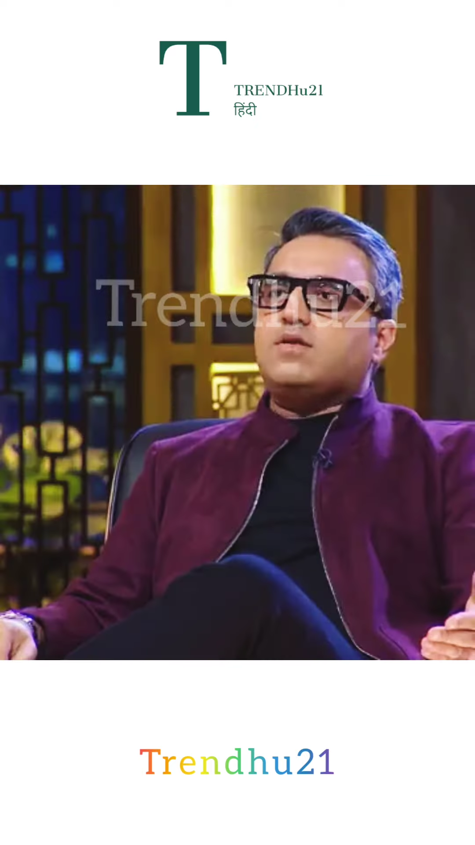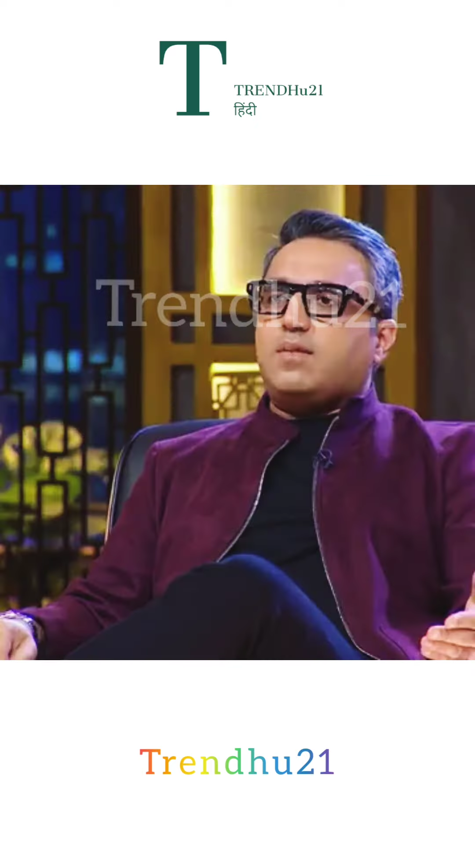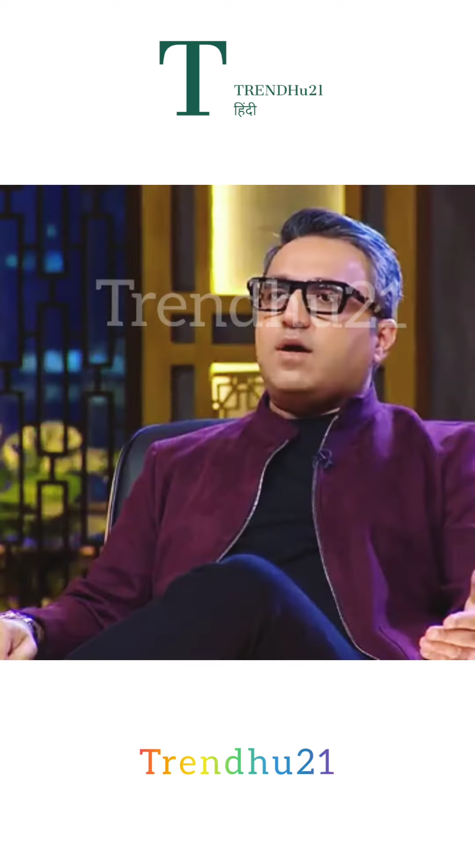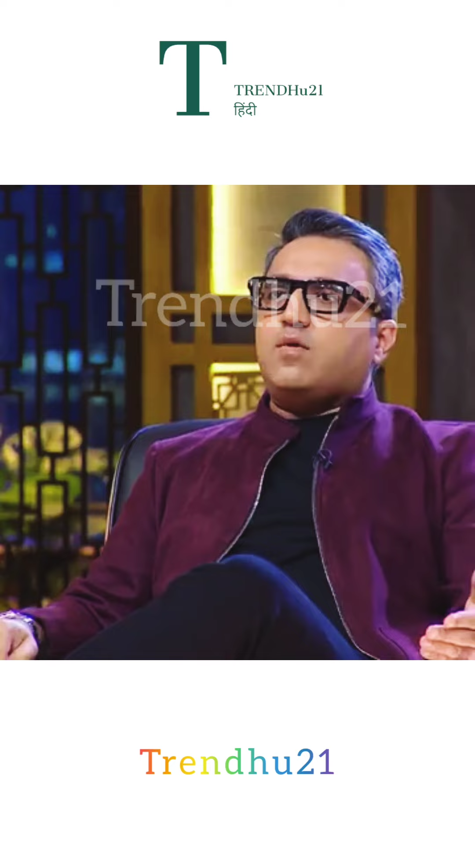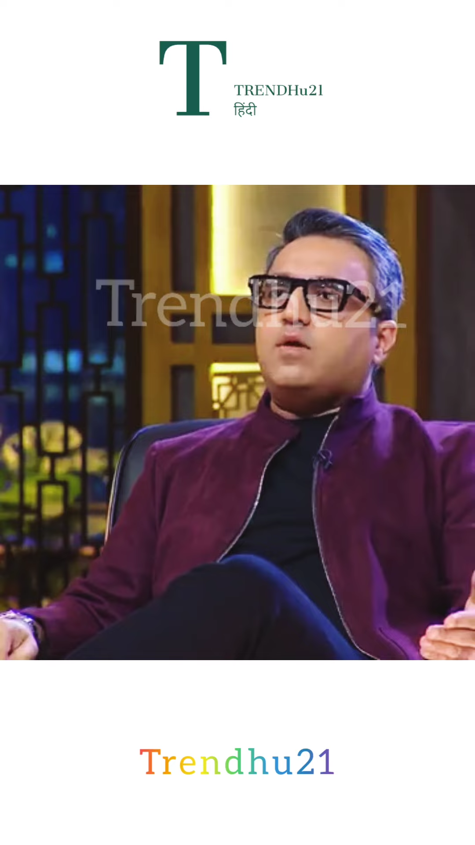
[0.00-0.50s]
हिसाब
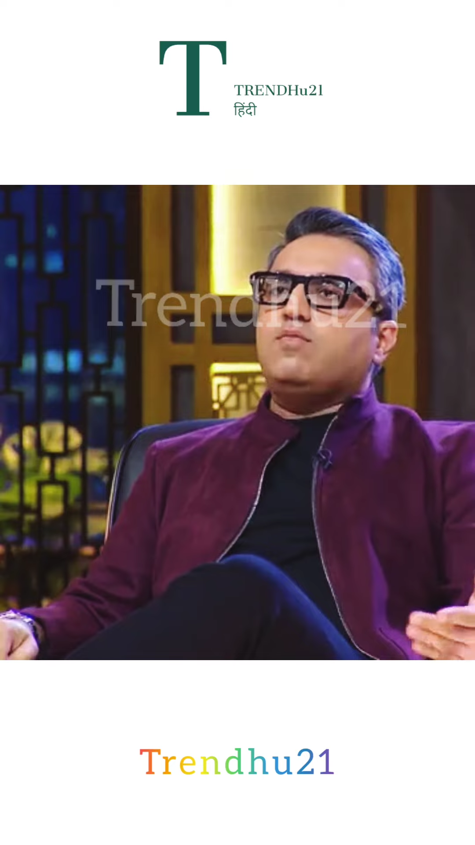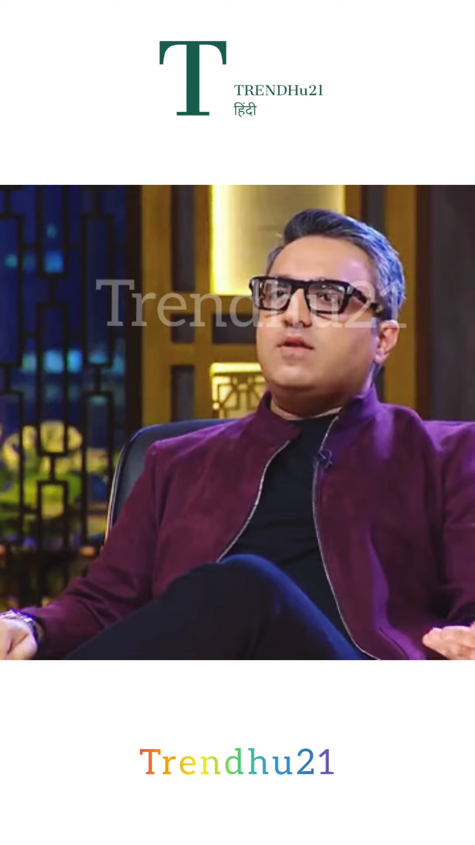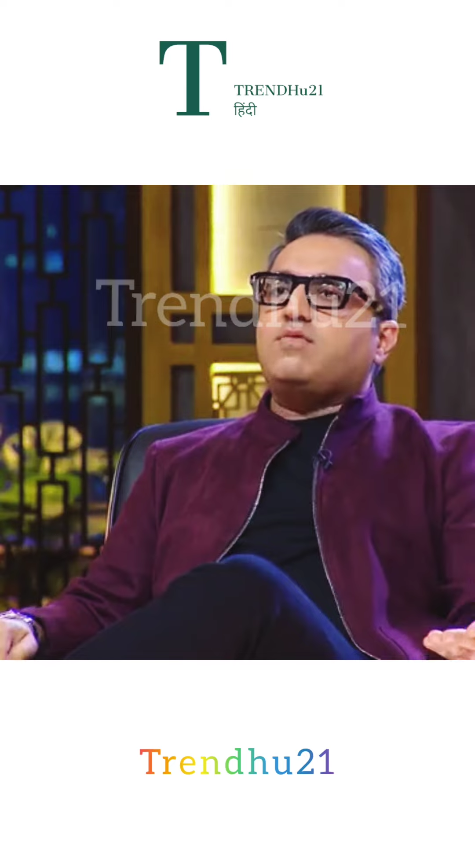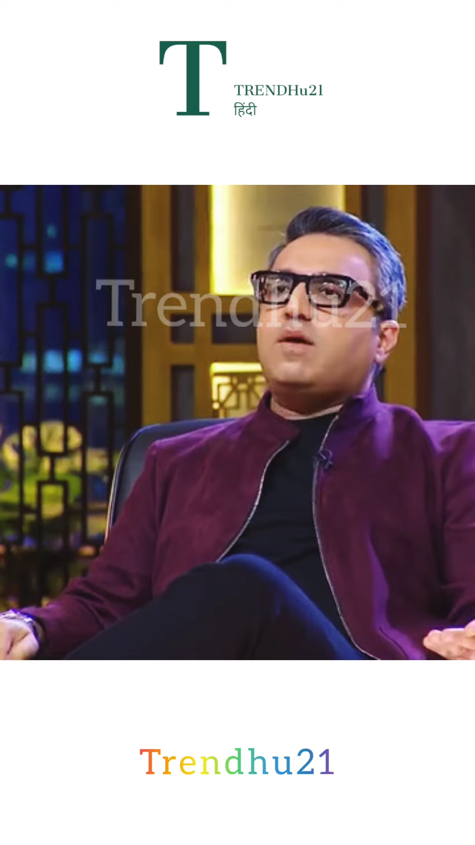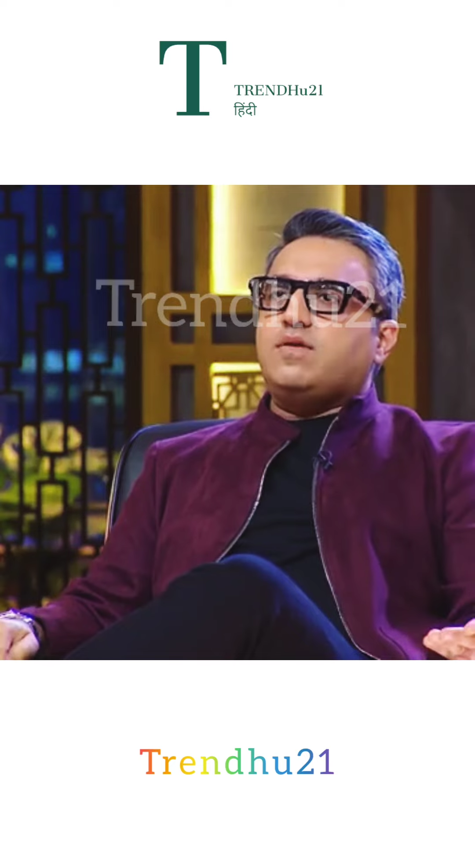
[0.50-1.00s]
लगाओ ना तुम
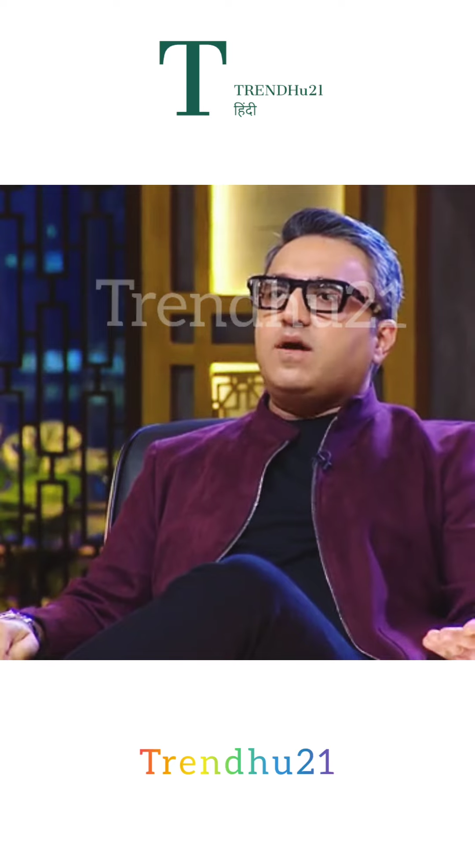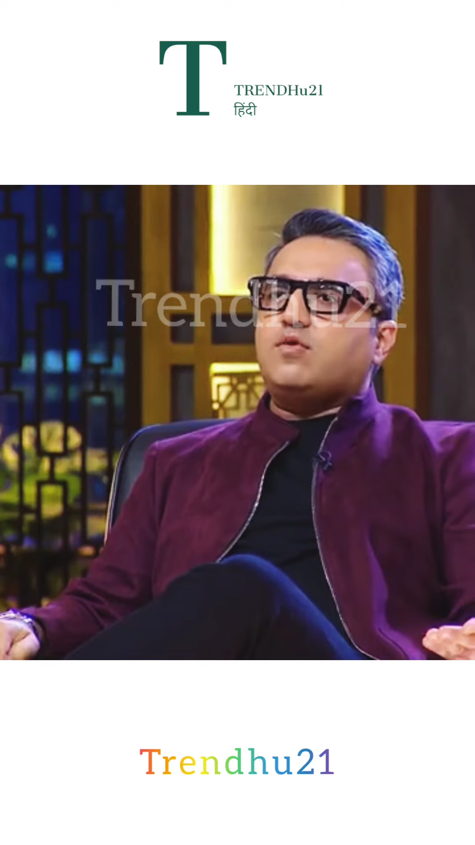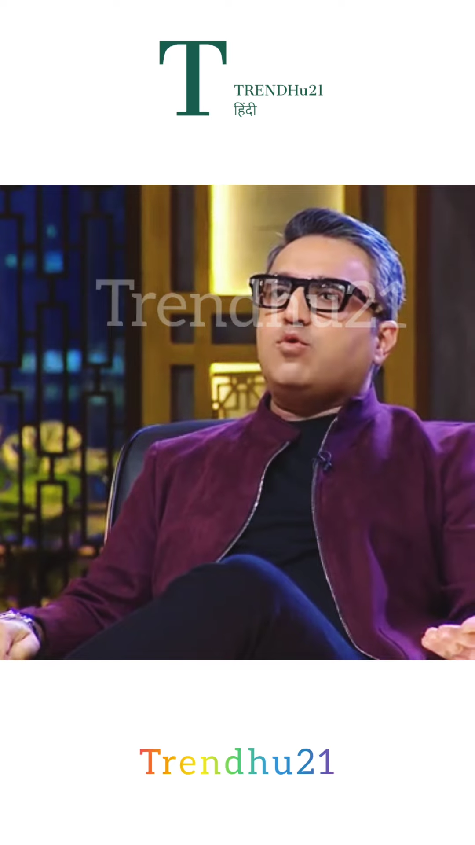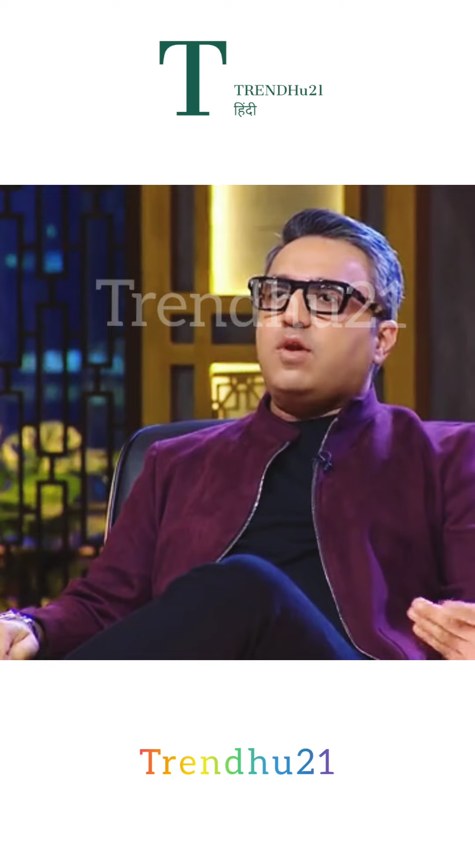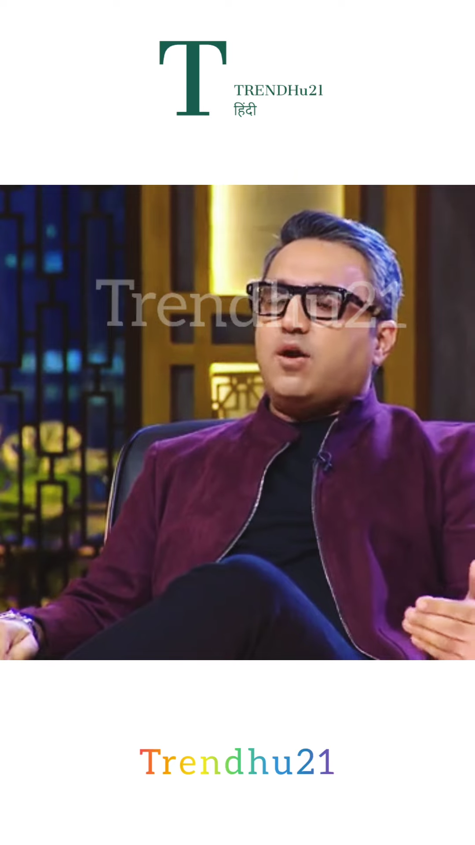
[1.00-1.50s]
बिजनेस फैमिली से आते
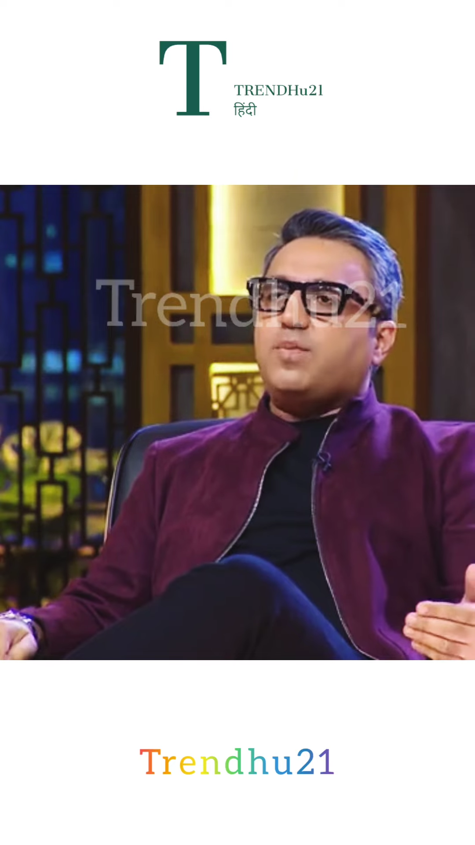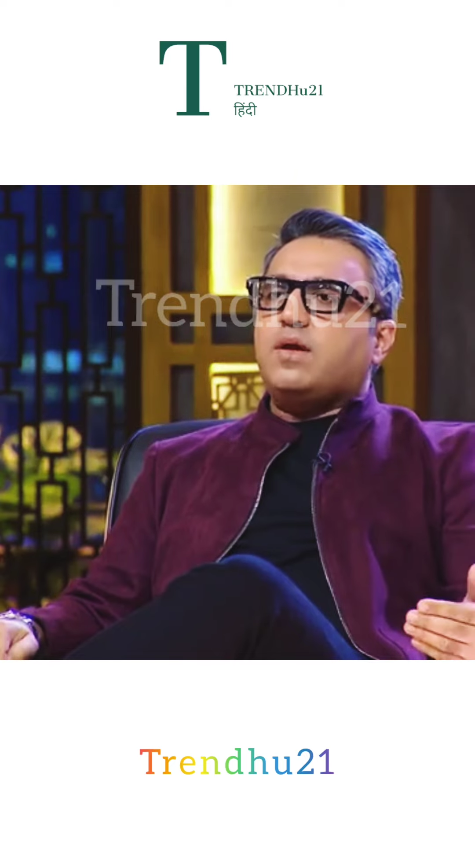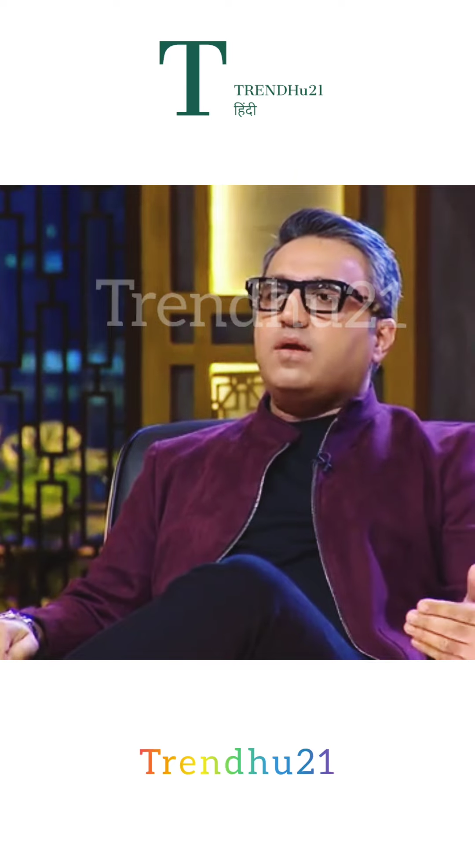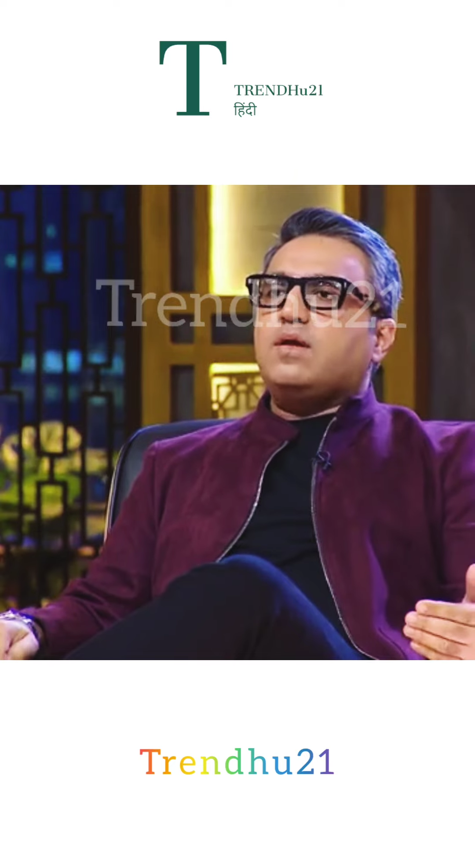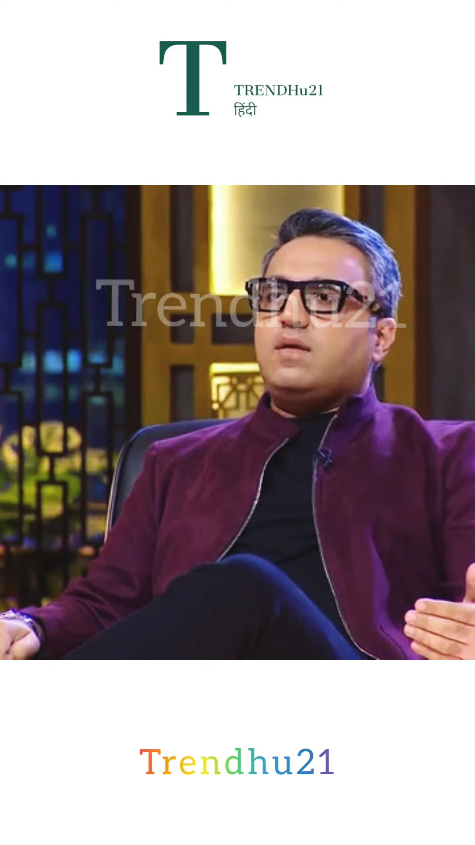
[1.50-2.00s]
हो दो लाख रुपए